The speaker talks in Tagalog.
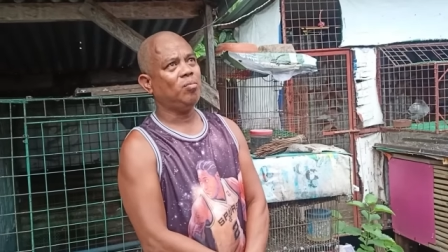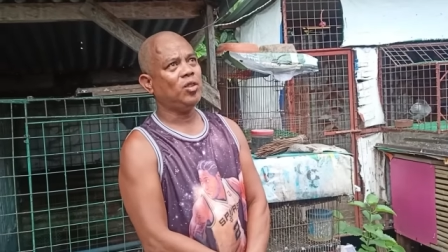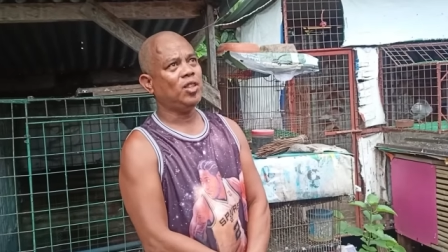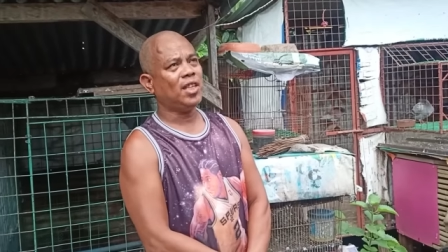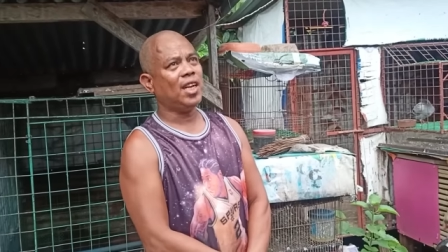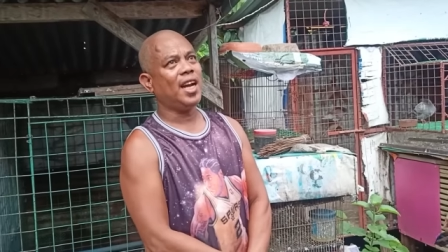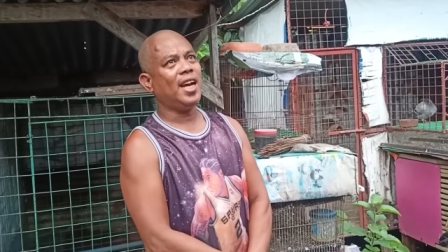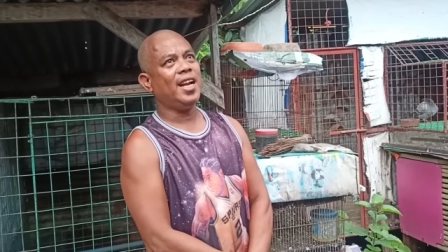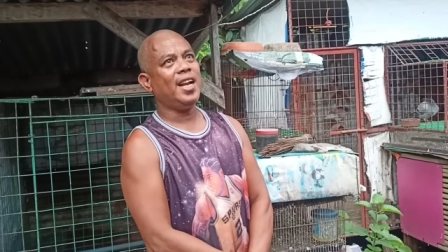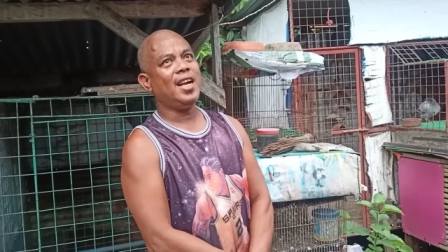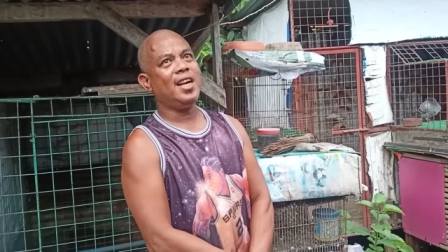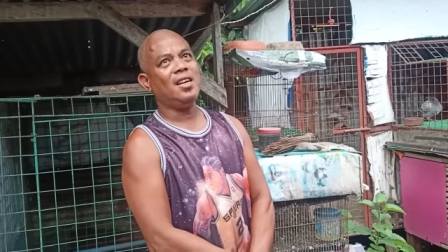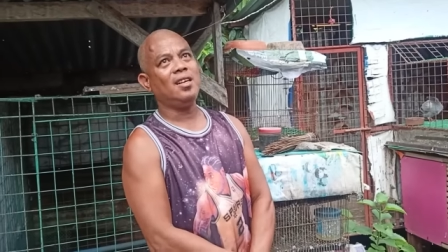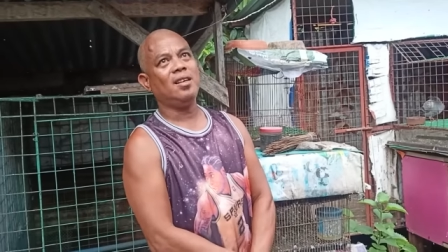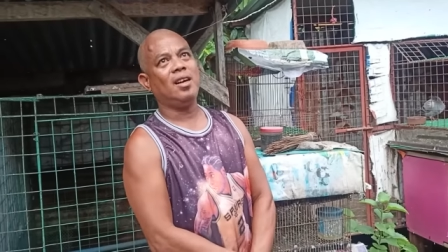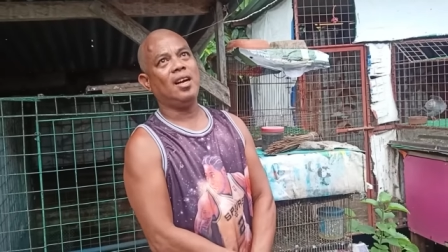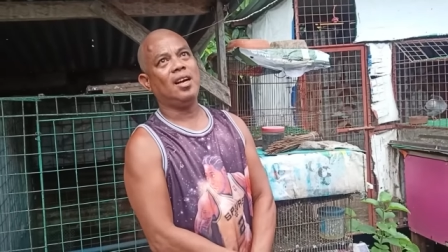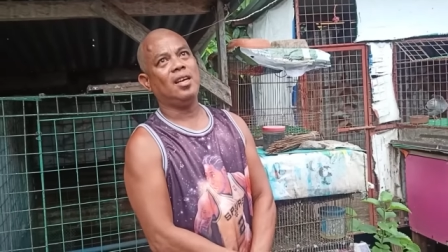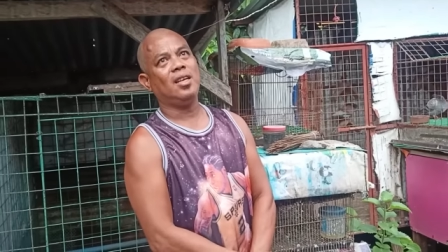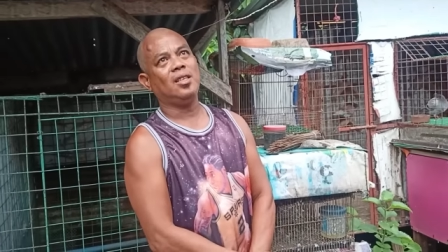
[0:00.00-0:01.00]
tsaga lang,
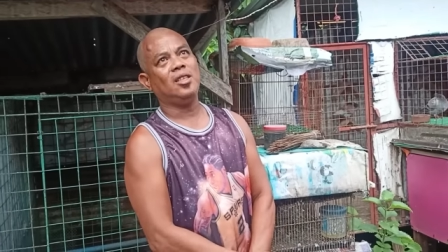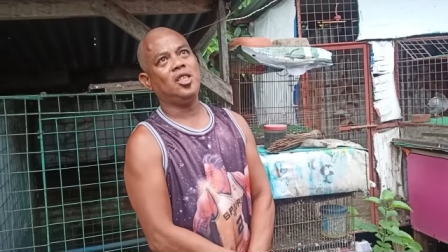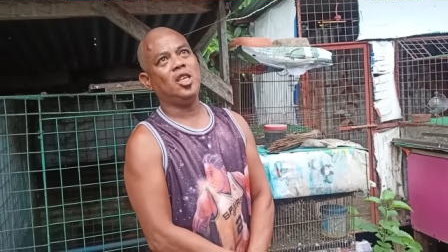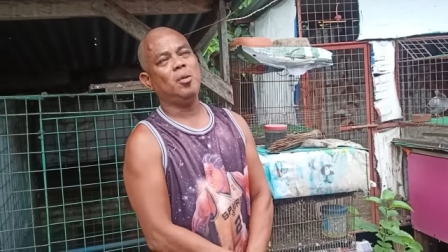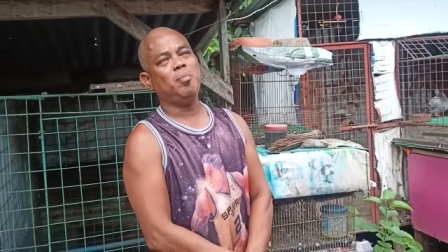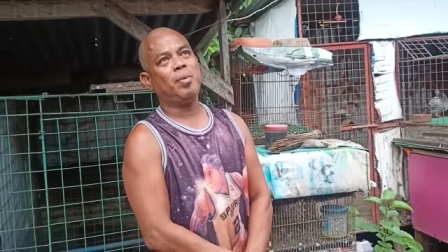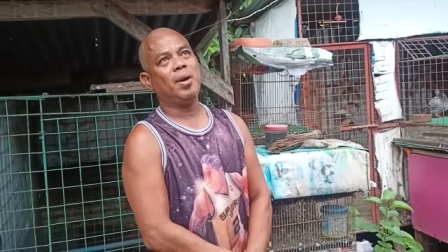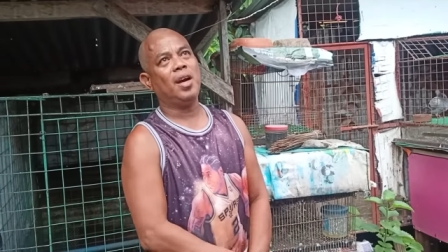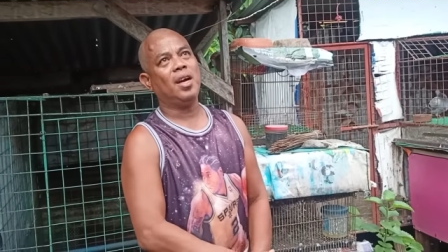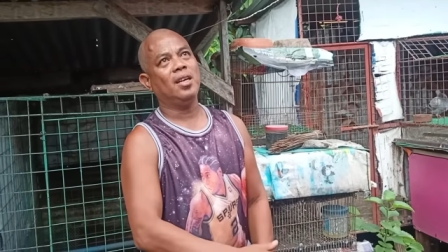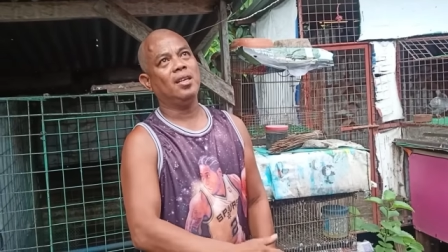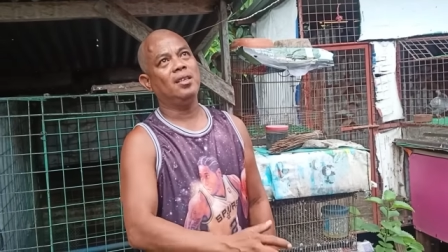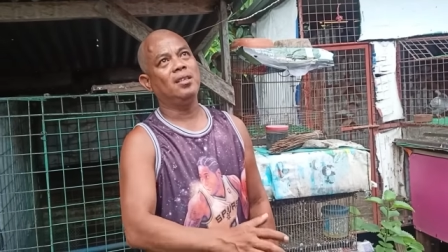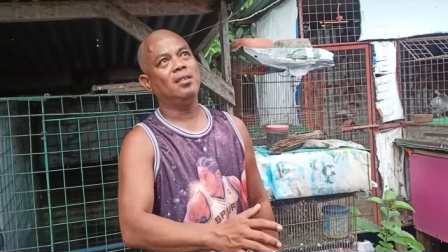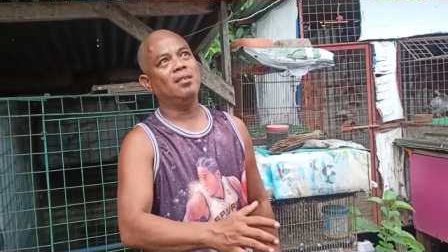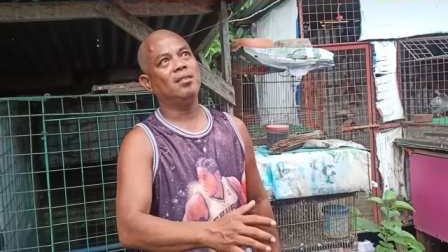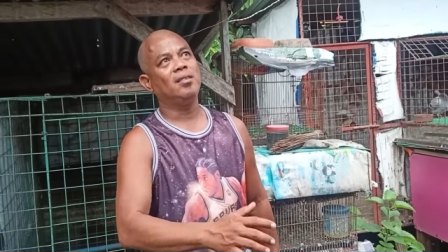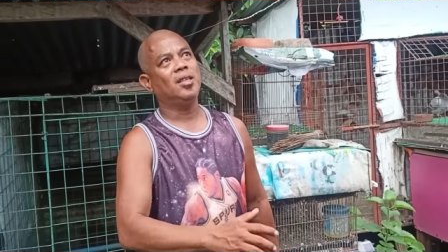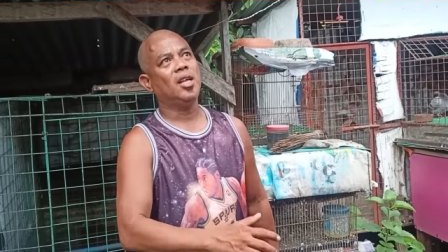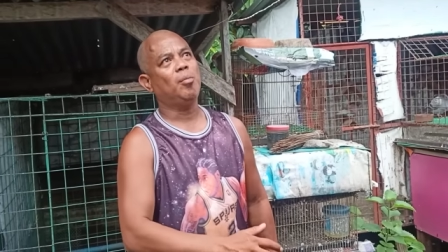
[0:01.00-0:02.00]
ah, sipag,
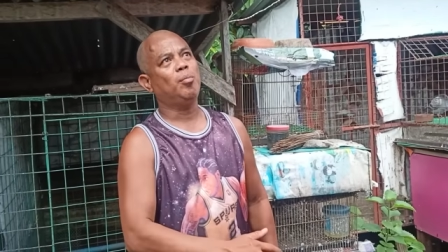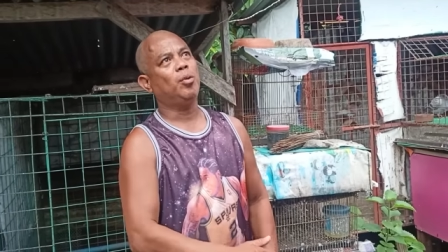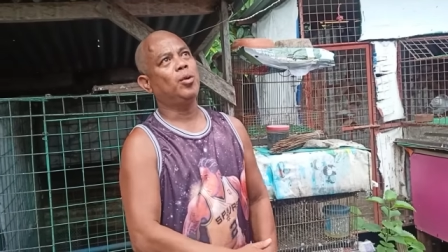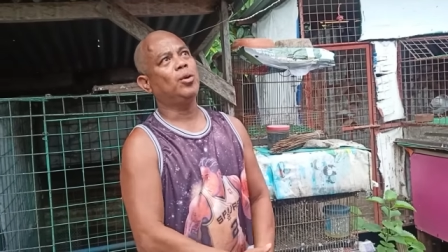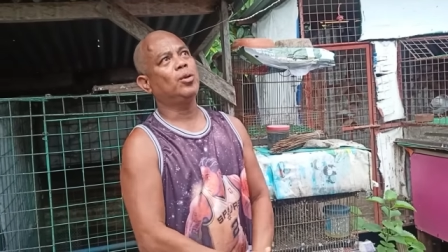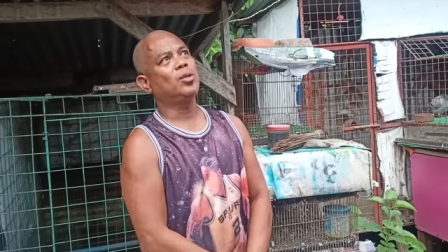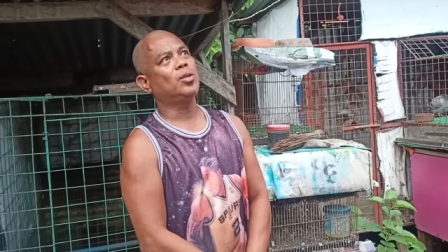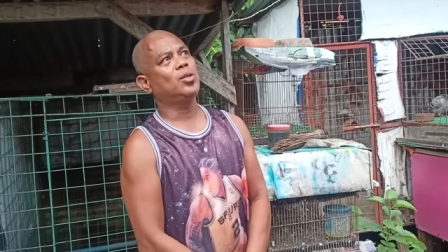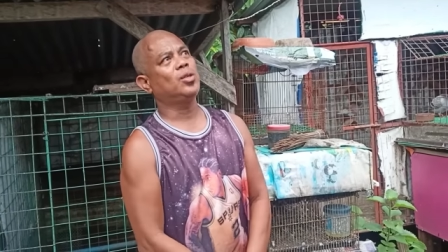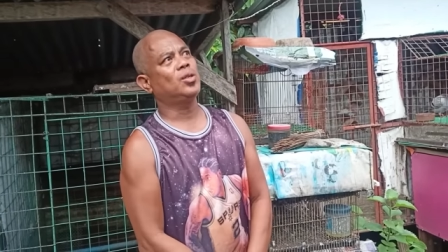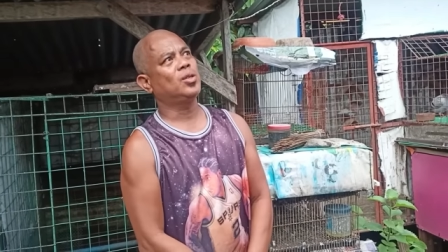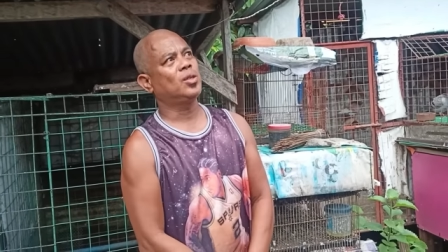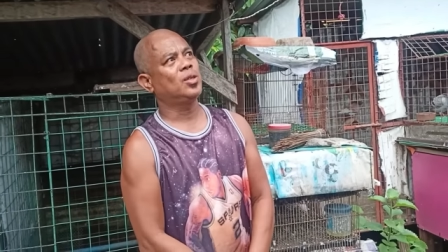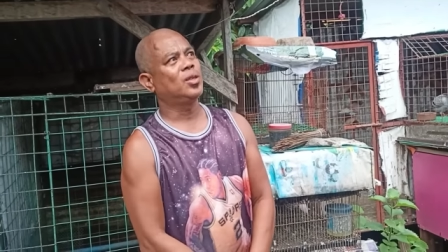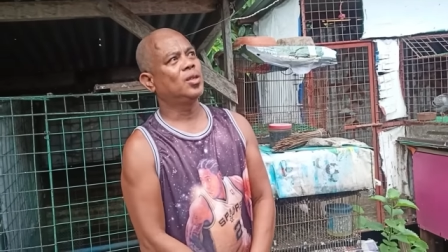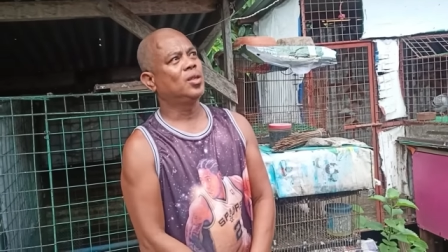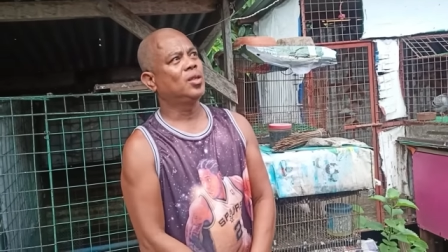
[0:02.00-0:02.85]
tapos